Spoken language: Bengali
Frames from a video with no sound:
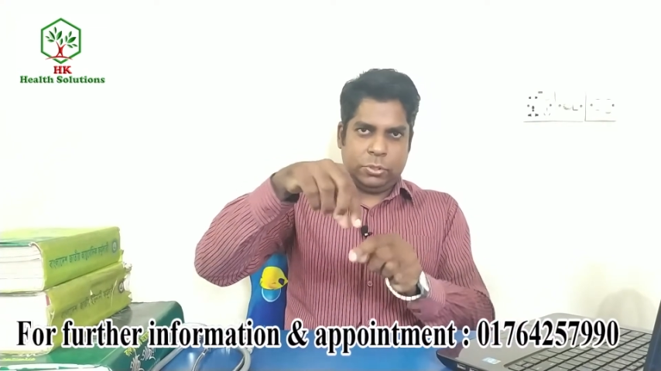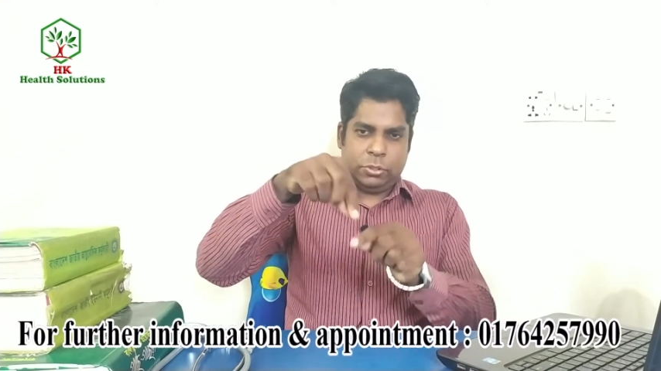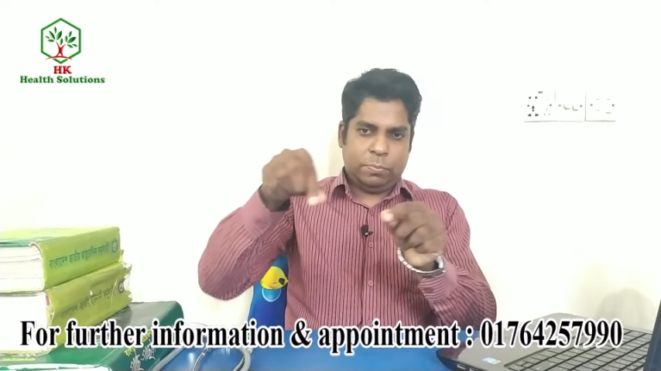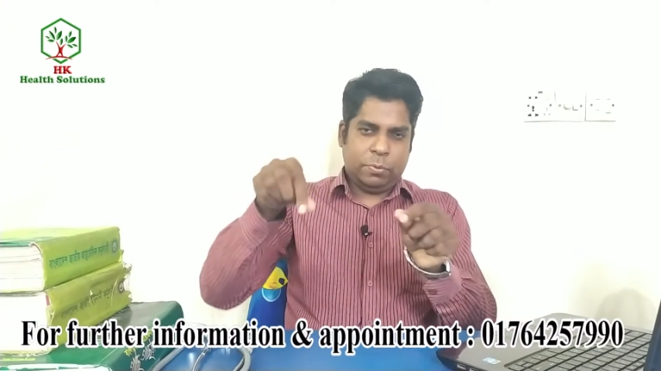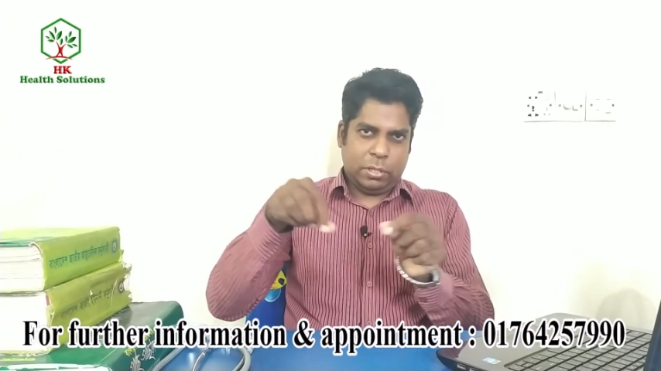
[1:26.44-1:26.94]

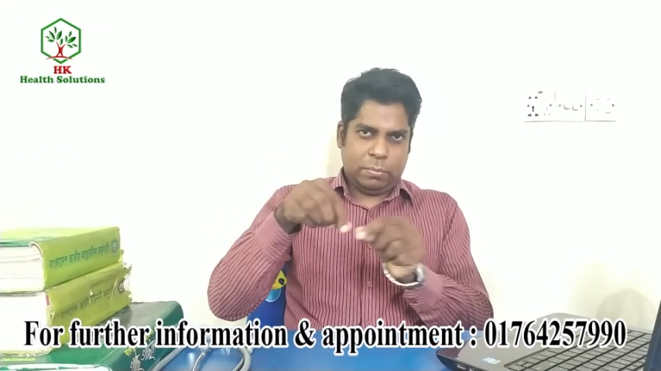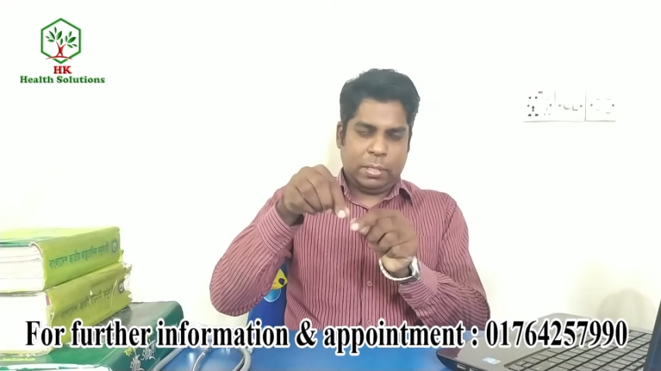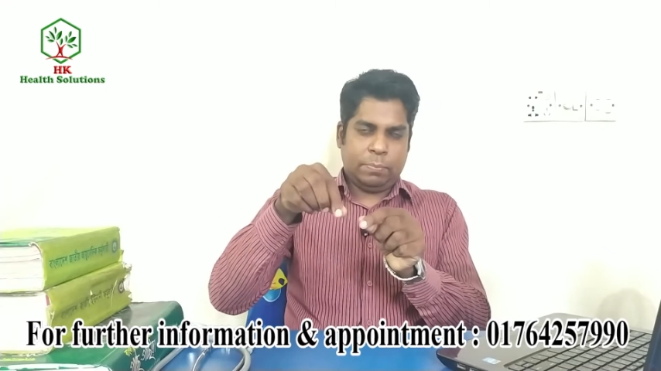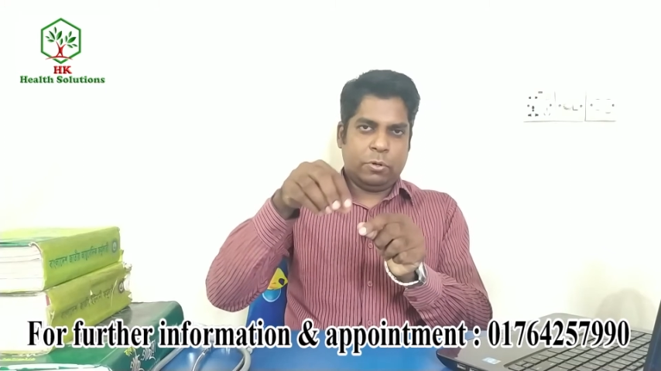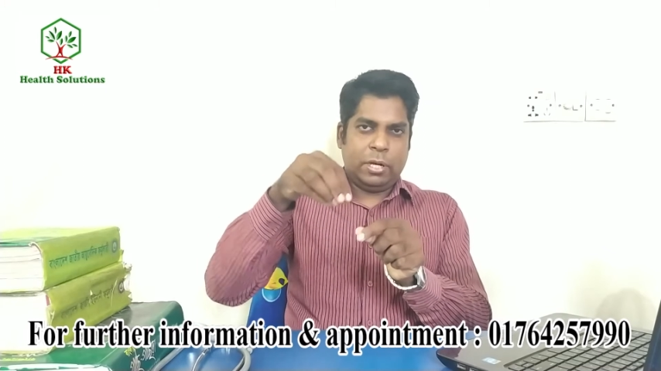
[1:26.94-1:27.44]
ছোটো
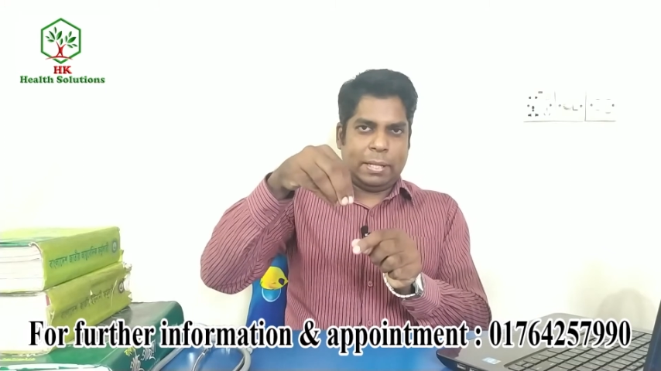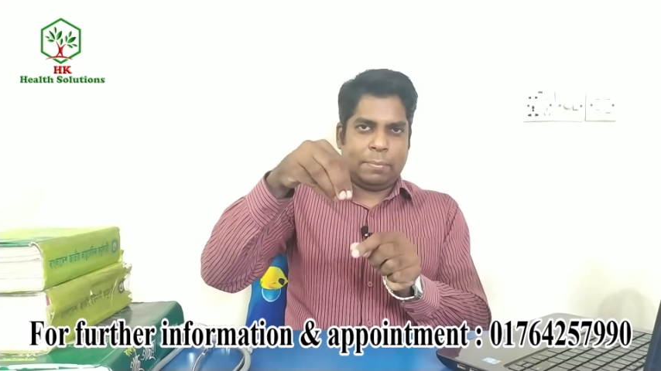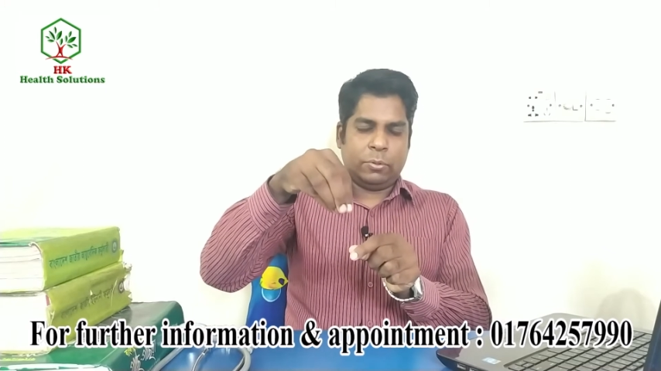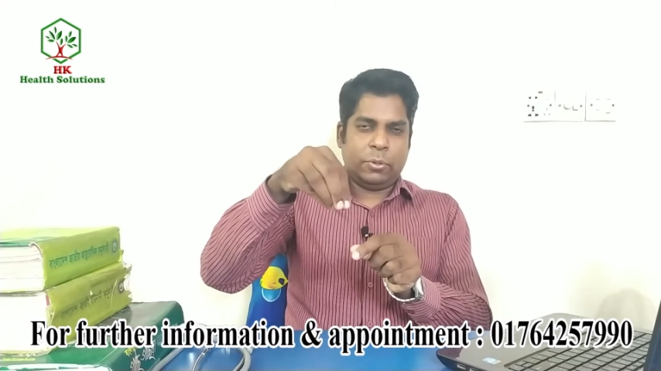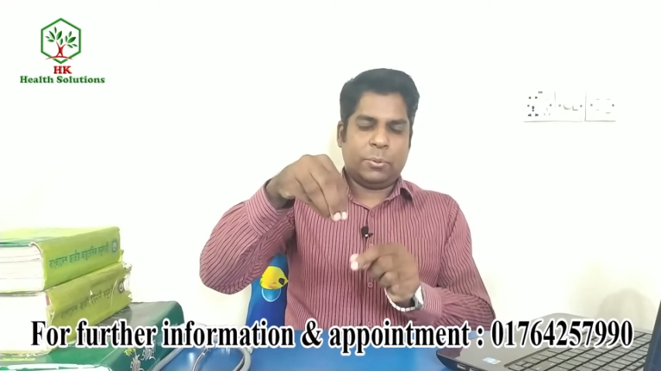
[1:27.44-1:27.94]
মানে পুটলি
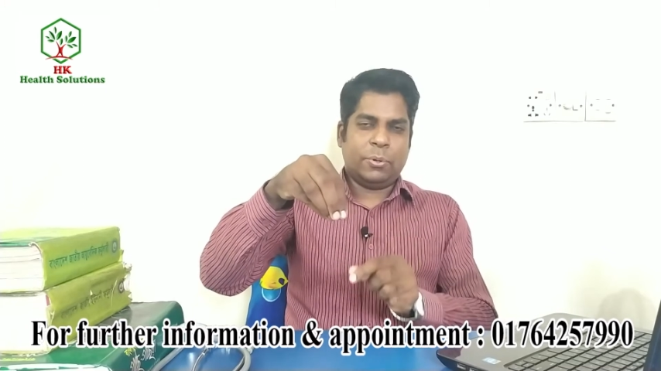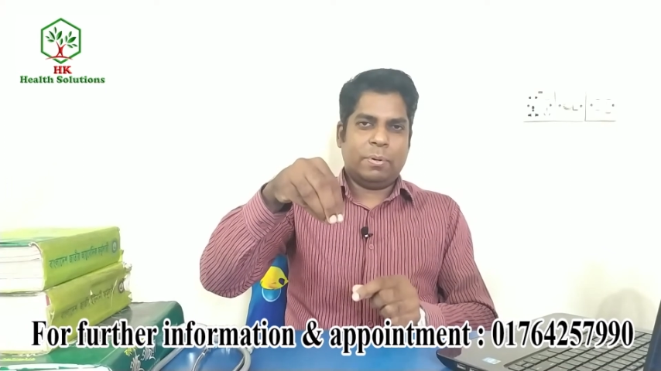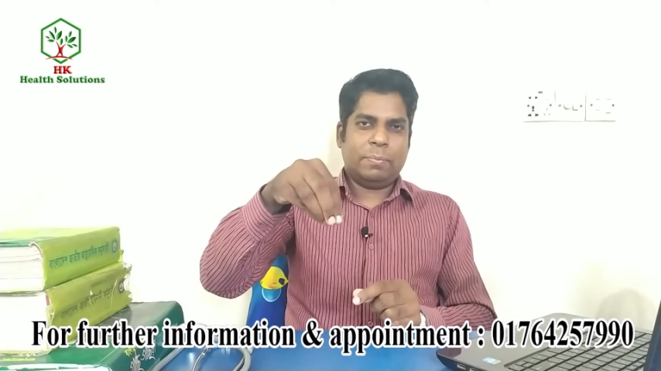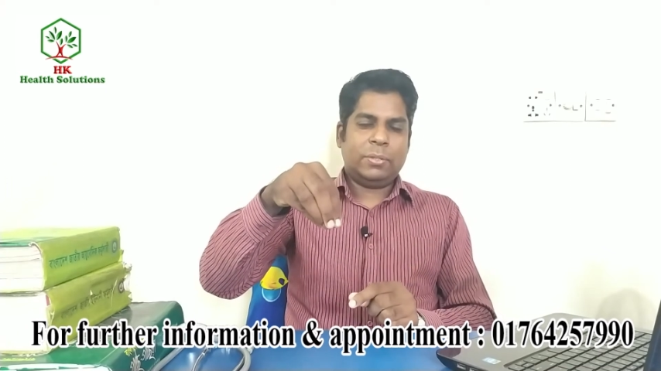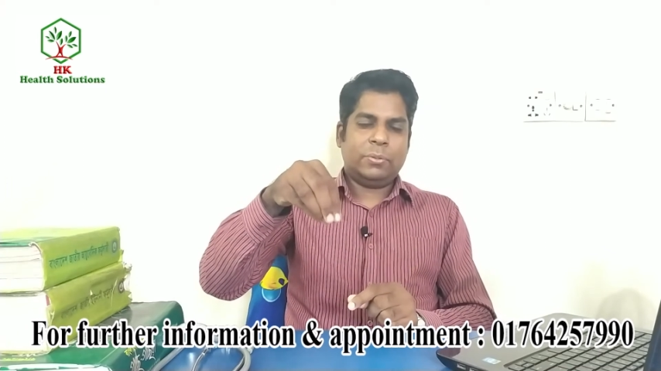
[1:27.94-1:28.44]
টাইপের তৈরি করবো
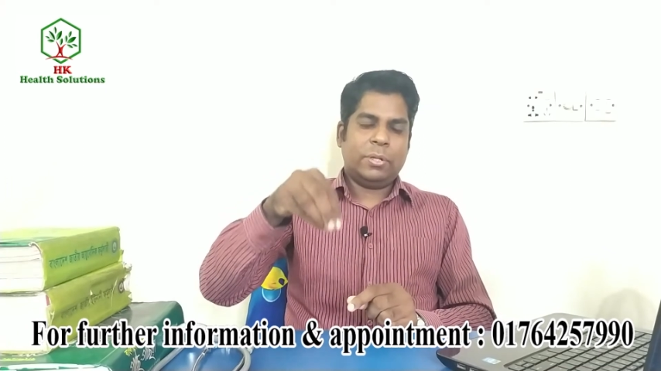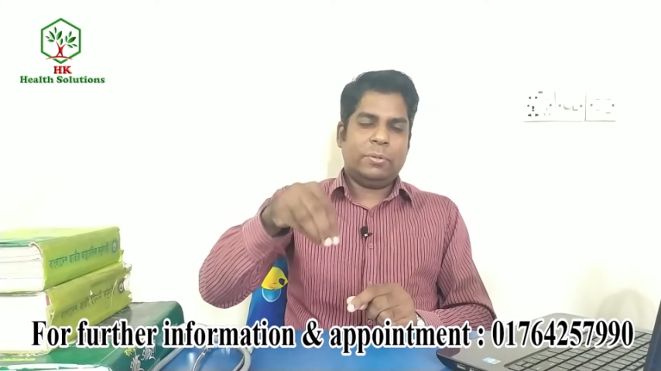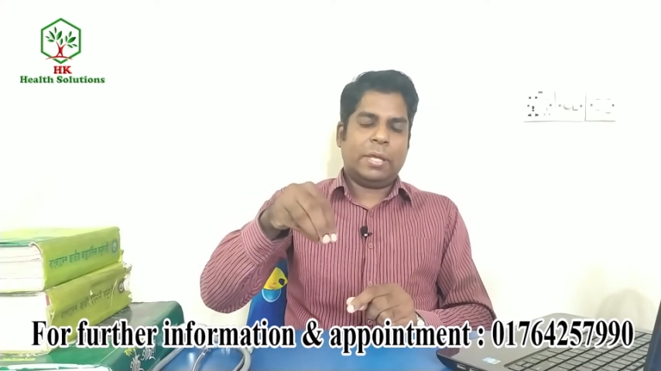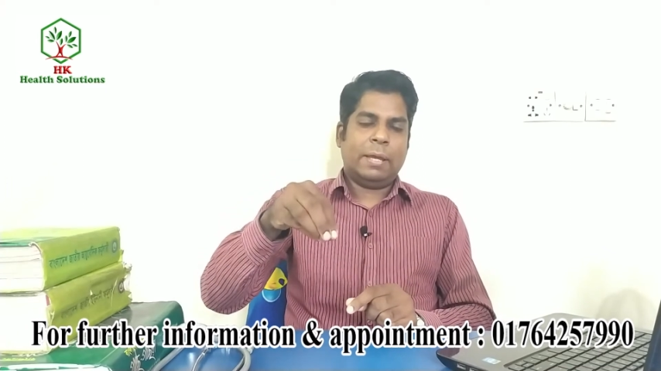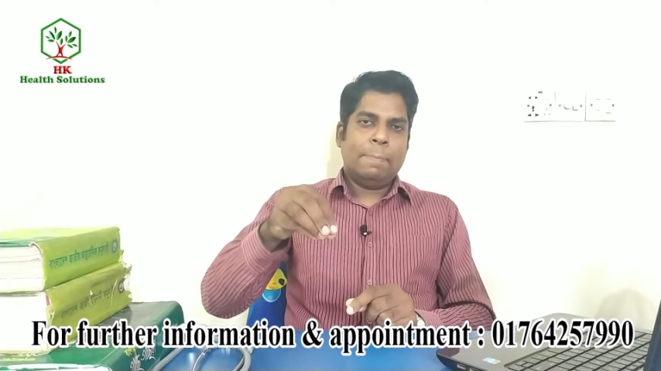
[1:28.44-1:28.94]
আমরা তৈরি
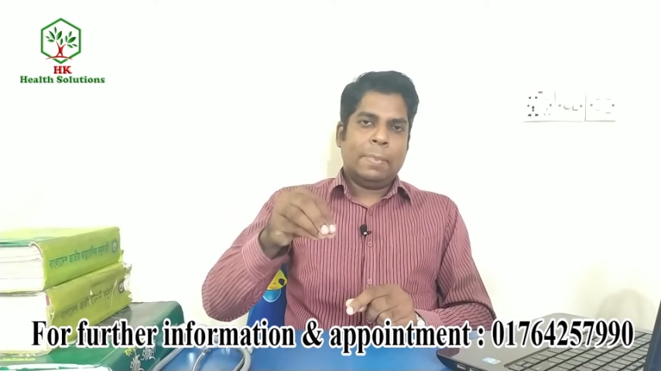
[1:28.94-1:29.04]
করে